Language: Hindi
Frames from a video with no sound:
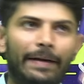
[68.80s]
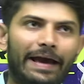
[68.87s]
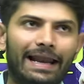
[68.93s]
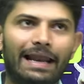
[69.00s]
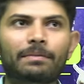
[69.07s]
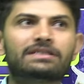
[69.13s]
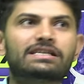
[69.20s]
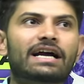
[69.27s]

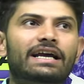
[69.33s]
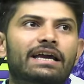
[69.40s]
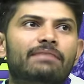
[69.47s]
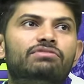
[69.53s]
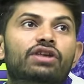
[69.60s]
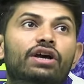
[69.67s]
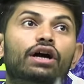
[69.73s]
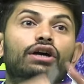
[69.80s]
पहले भी जाके
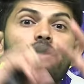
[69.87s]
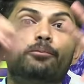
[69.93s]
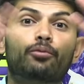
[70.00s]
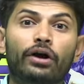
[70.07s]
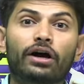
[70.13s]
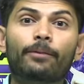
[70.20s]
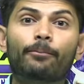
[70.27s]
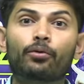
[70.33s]
हमने देखा कि
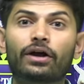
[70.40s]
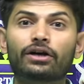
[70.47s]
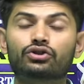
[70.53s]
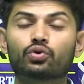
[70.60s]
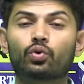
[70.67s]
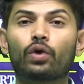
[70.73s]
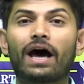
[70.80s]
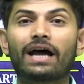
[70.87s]
पूरा का पूरा
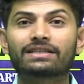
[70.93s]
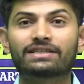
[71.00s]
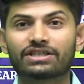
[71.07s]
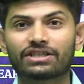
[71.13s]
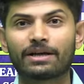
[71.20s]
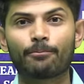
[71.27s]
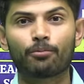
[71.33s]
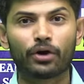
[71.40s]
सोलार
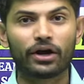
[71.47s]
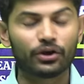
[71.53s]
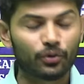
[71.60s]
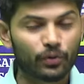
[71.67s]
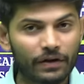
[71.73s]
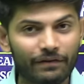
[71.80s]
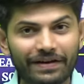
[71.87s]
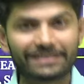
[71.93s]
सिस्टम पूरा
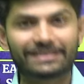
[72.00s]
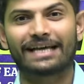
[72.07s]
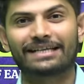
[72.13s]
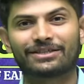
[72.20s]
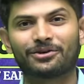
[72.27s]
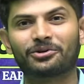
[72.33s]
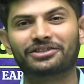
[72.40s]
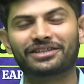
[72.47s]
यूनिवर्स
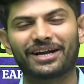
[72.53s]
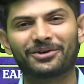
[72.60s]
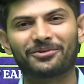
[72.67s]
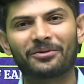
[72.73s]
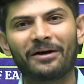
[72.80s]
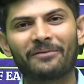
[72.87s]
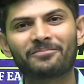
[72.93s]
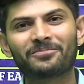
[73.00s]
कैसे ओरिजिनेट
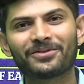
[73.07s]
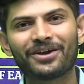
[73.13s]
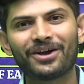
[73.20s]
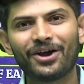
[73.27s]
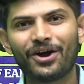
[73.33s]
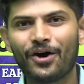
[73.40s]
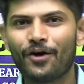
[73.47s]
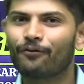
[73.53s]
हुआ
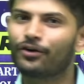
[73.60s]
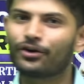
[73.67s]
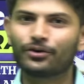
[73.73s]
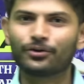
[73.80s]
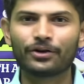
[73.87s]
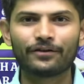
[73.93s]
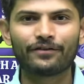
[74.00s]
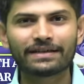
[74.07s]
वो
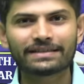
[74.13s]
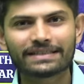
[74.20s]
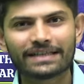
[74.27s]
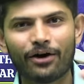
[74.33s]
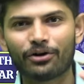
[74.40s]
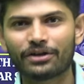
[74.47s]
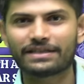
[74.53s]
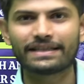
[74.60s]
यूनिवर्स
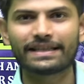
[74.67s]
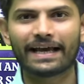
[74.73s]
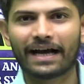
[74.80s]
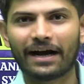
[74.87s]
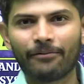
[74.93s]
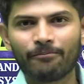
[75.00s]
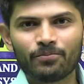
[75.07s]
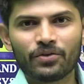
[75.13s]
का ओरिजिन
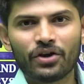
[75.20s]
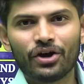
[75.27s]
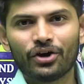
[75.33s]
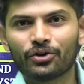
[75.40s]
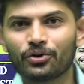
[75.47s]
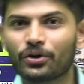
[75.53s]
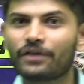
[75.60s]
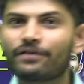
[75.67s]
देखा
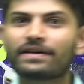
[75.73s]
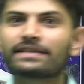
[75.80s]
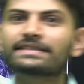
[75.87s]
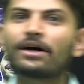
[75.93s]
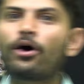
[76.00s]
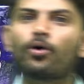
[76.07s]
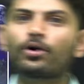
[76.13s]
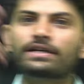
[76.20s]
यूनिवर्स
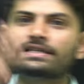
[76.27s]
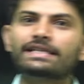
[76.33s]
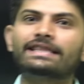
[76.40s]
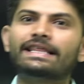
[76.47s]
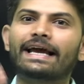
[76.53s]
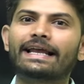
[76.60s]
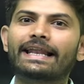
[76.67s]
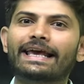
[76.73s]
का ओरिजिन
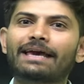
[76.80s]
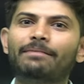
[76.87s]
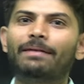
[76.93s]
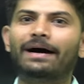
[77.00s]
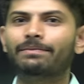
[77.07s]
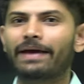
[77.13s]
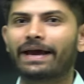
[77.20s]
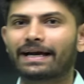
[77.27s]
देखने के
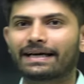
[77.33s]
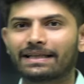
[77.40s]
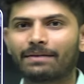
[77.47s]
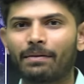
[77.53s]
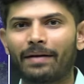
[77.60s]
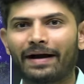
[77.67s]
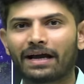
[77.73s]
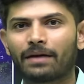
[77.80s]
बाद में एक
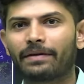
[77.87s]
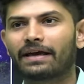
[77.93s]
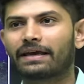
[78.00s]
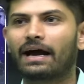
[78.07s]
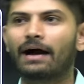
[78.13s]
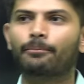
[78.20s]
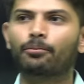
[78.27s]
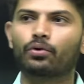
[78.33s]
कदम हम आगे बढ़े
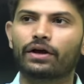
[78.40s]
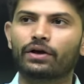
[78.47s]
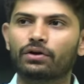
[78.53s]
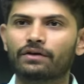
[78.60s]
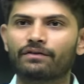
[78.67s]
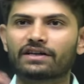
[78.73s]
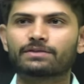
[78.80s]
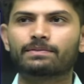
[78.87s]
कि हाँ पूरे
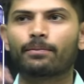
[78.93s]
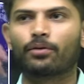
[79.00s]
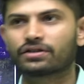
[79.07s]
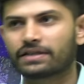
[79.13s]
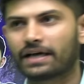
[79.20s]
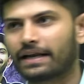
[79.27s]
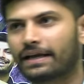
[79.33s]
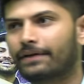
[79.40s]
यूनिवर्स में
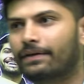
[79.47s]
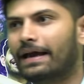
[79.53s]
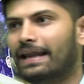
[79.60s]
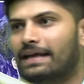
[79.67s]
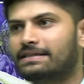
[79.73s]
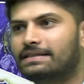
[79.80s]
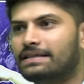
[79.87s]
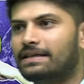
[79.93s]
बहुत सारी
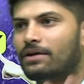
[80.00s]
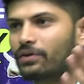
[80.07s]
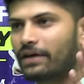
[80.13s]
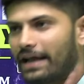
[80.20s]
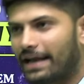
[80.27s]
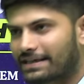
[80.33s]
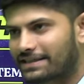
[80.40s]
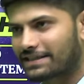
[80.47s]
गैलेक्सीज है उन
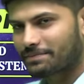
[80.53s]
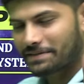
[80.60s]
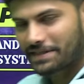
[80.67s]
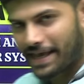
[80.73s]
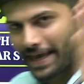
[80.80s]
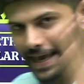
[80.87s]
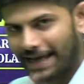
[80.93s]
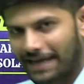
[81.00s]
गैलेक्सीज में
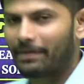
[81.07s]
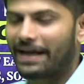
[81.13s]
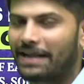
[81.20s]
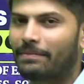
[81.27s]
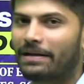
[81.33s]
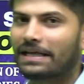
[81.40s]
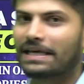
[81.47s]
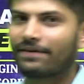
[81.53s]
से एक
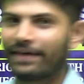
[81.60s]
हमारी मिल्की